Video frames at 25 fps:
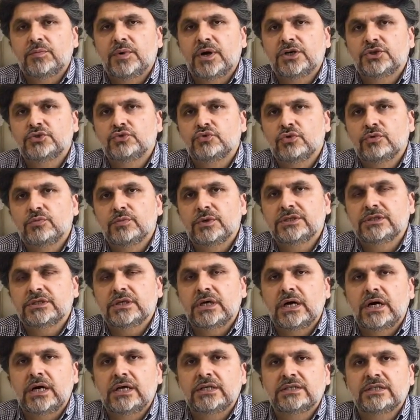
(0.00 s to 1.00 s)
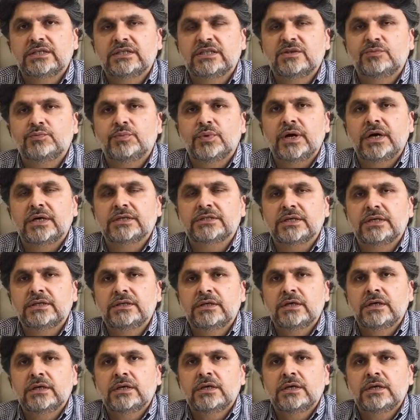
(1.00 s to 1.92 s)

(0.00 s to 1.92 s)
baş dönmesi, halsizlik bazen